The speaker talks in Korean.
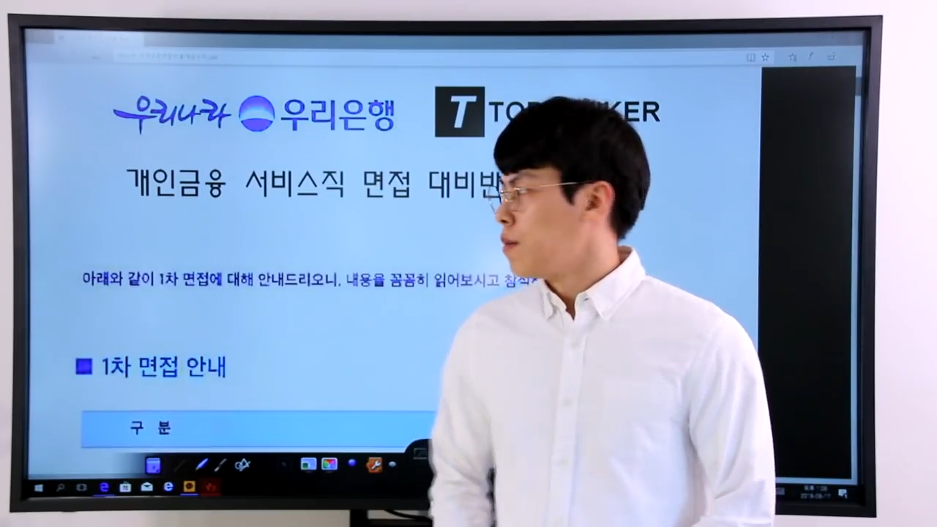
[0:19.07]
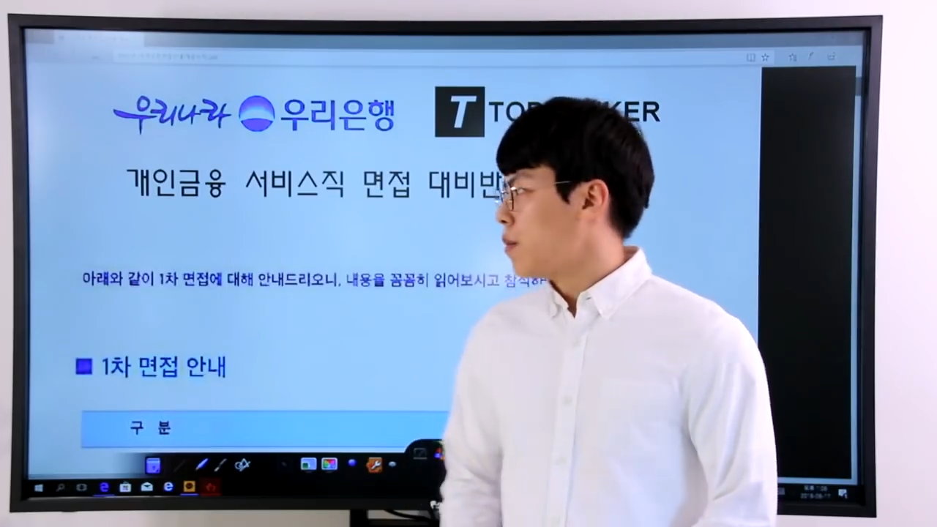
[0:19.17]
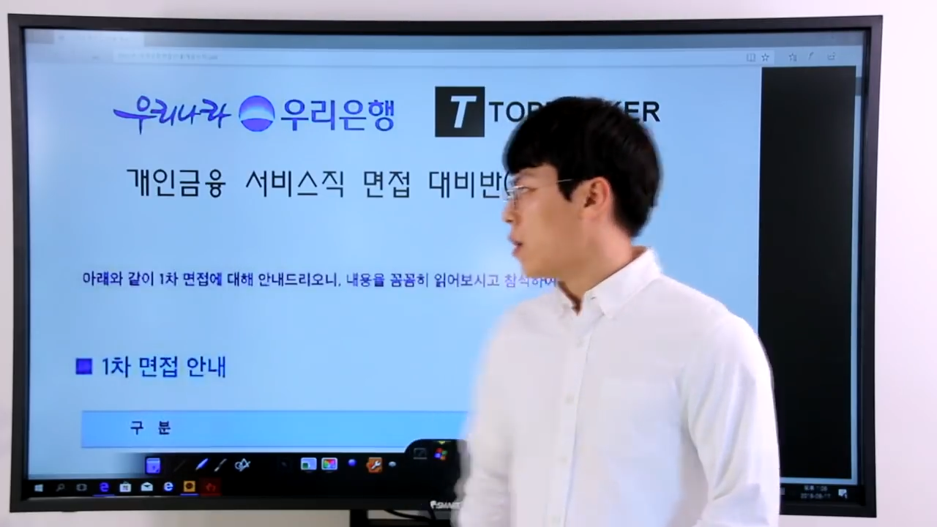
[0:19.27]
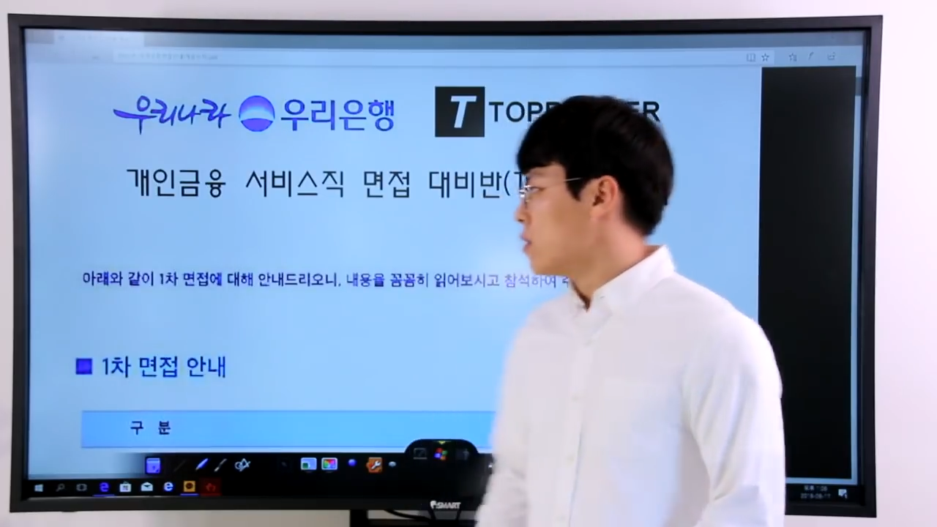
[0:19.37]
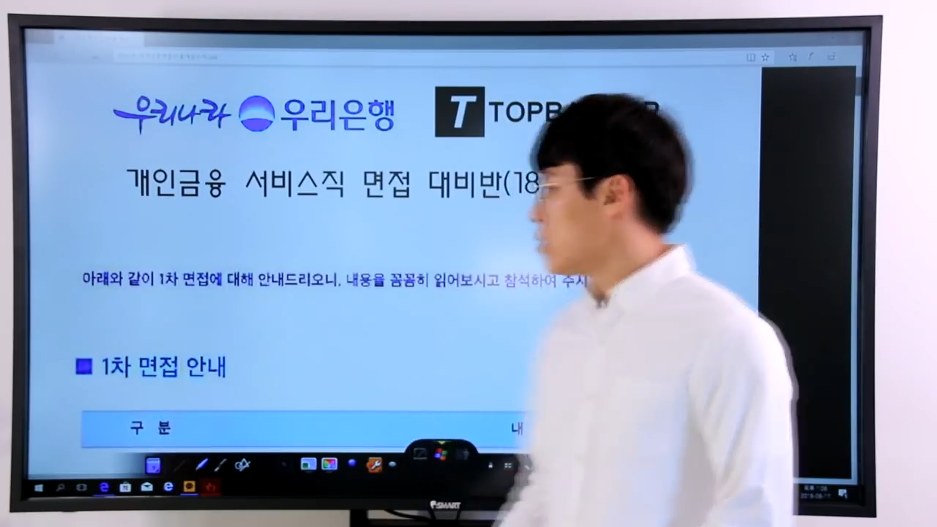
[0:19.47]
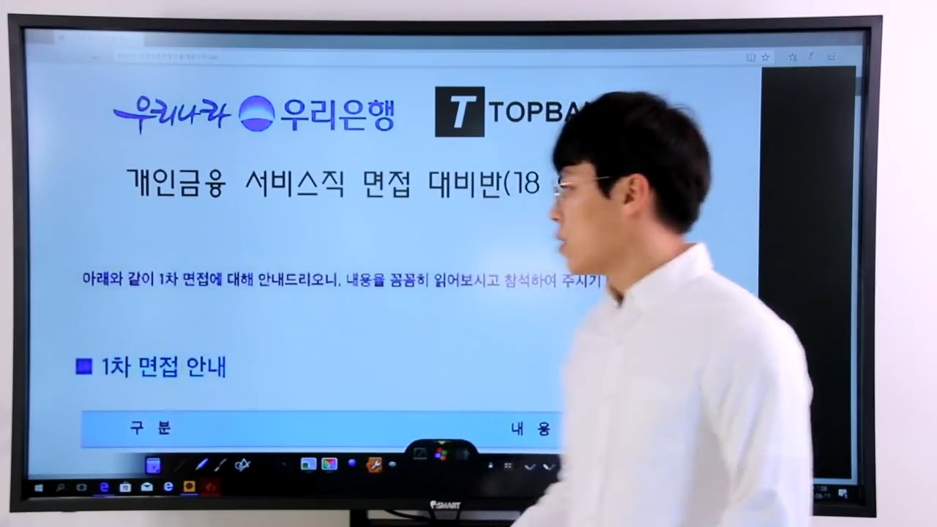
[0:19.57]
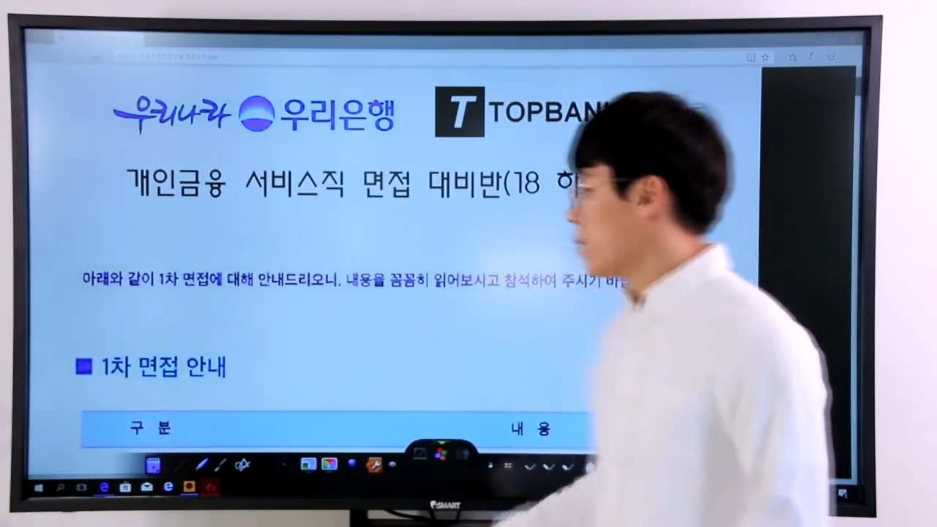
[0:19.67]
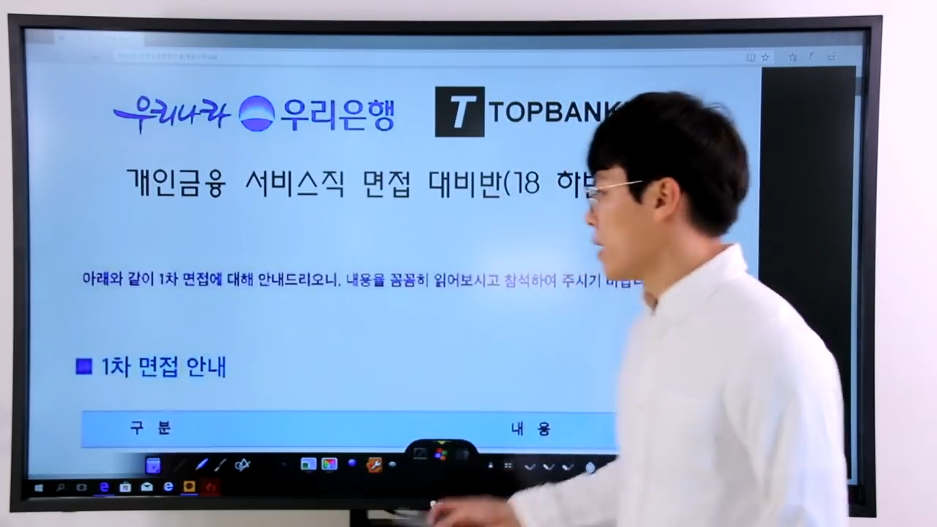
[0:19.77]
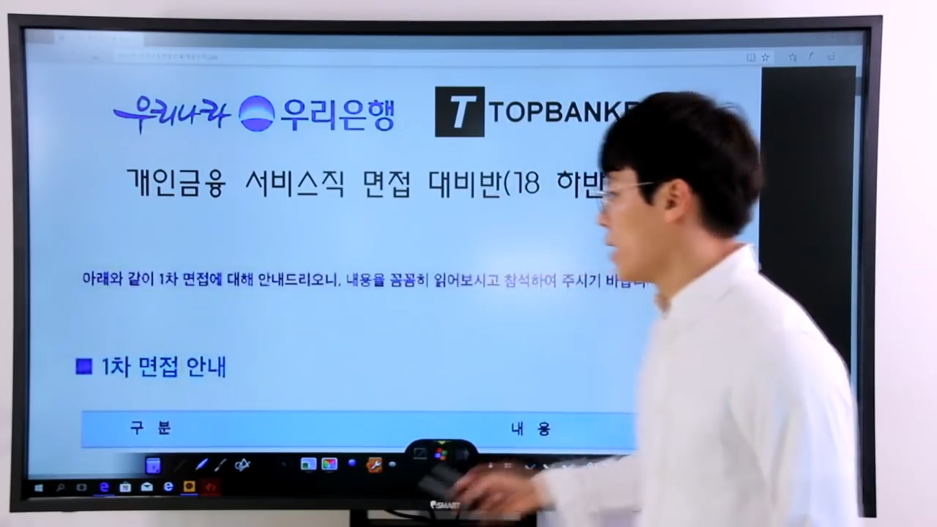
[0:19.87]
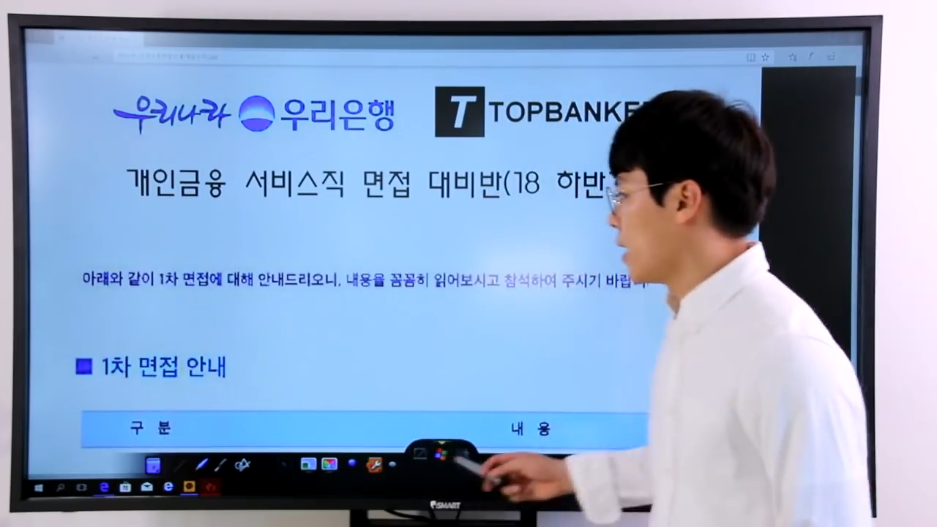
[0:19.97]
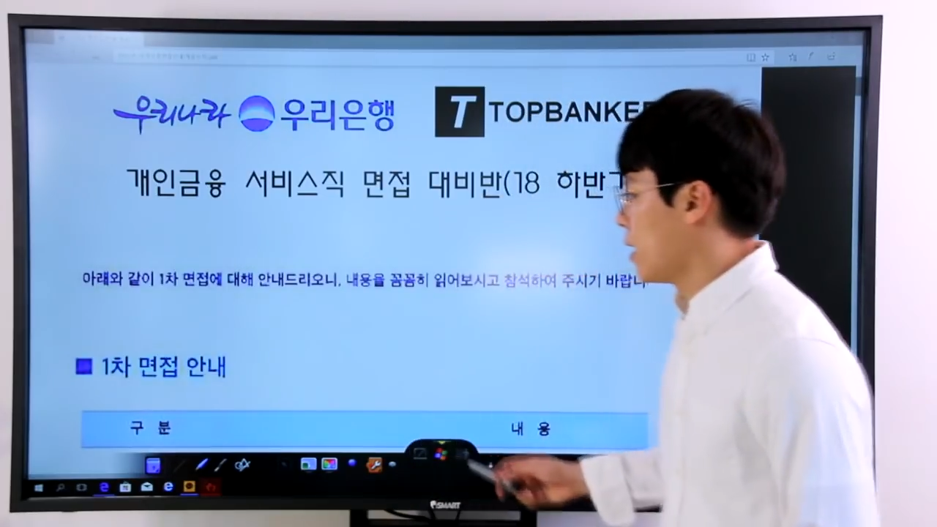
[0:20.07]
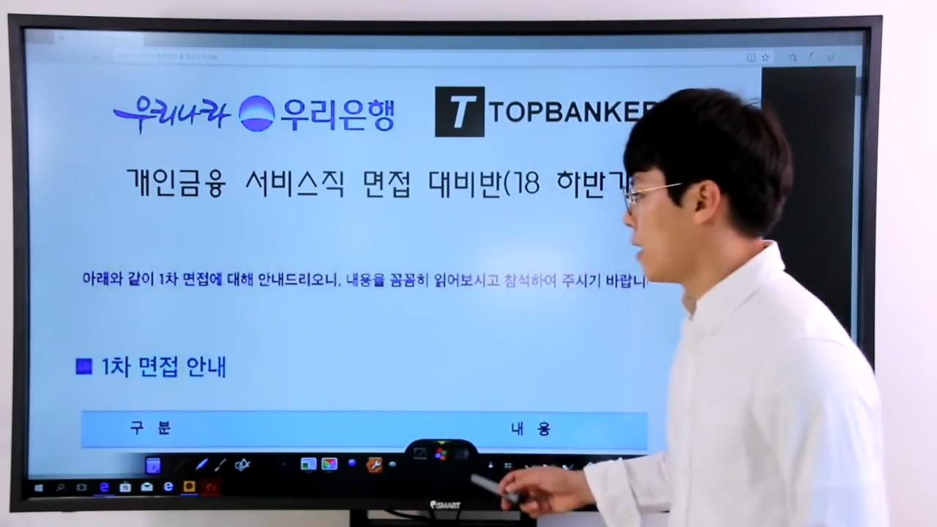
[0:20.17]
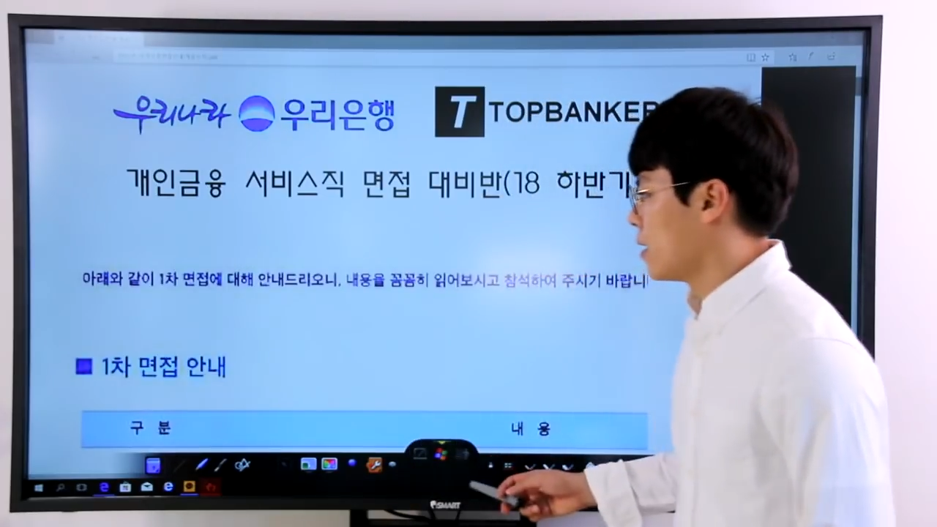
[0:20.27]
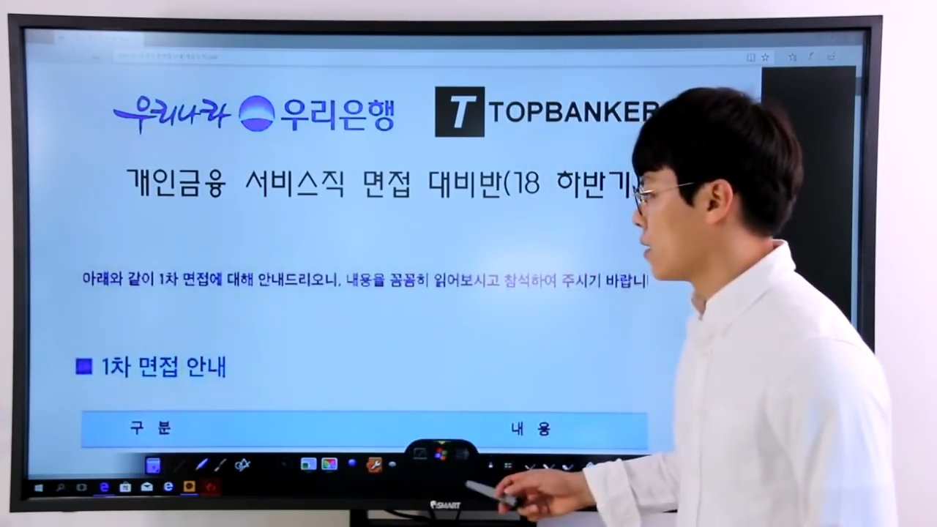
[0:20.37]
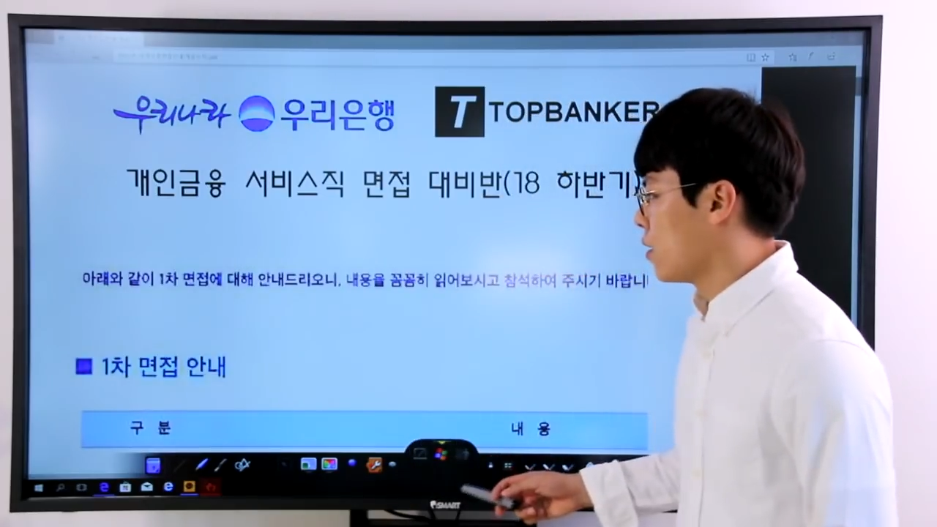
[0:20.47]
면접에
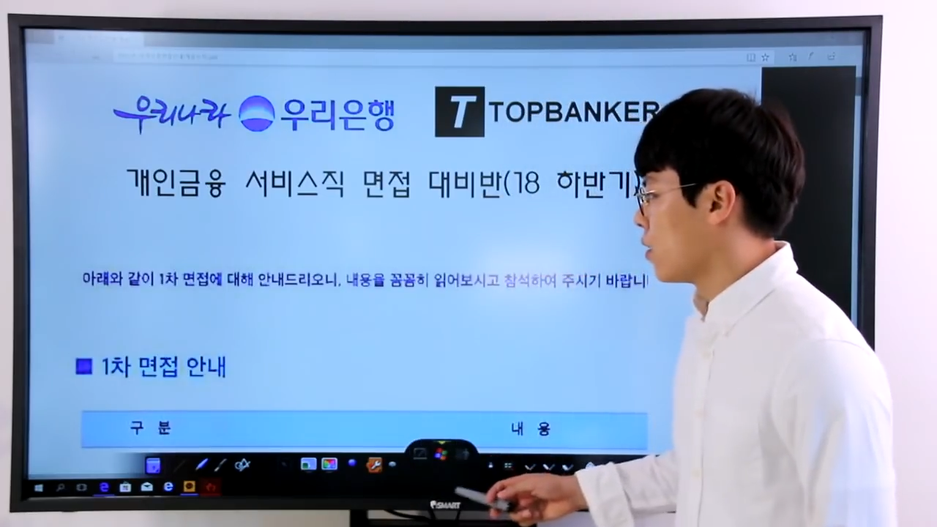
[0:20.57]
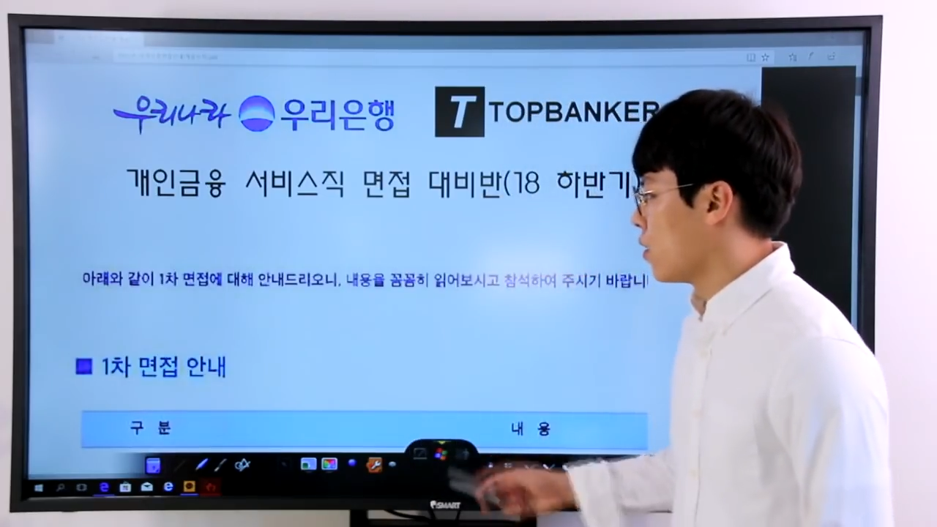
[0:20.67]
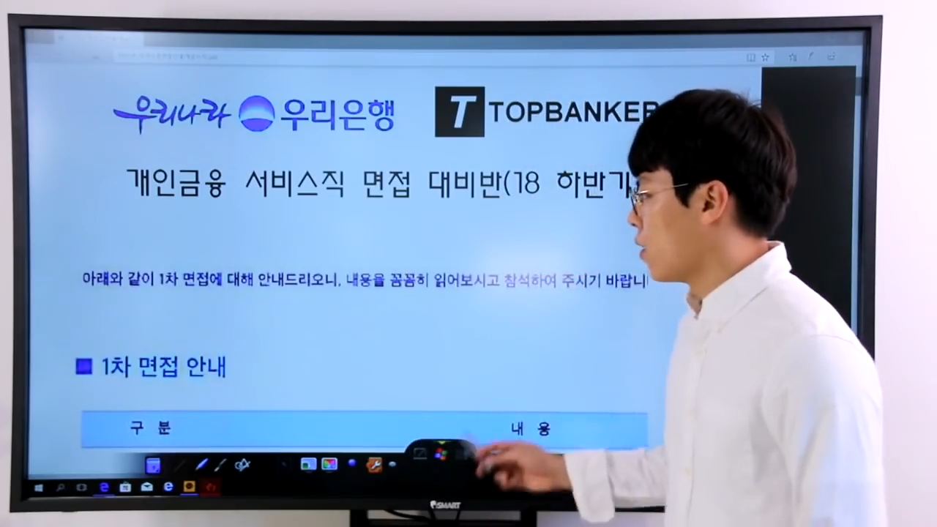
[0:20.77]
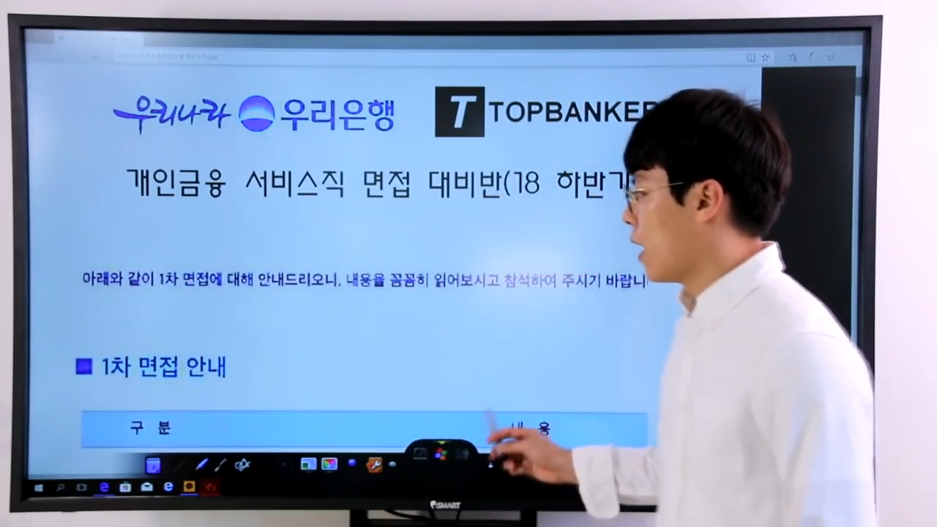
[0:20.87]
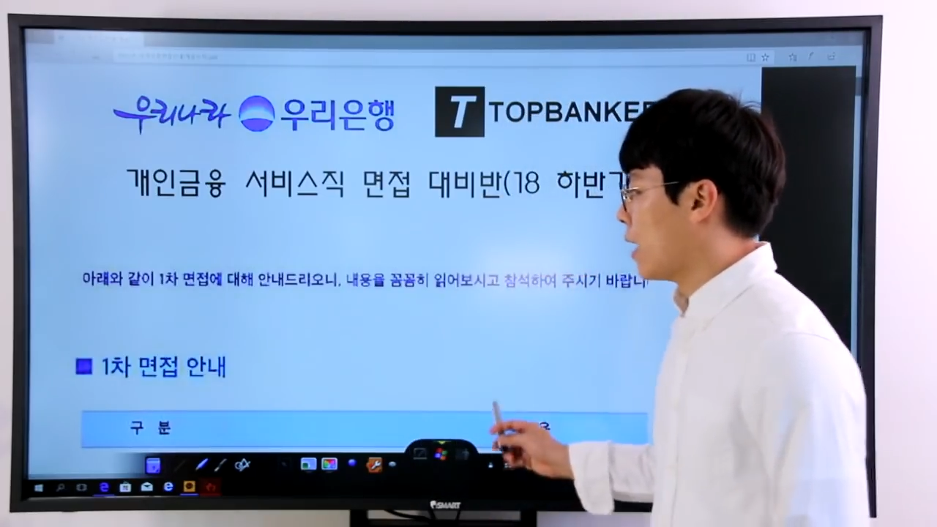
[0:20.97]
대해서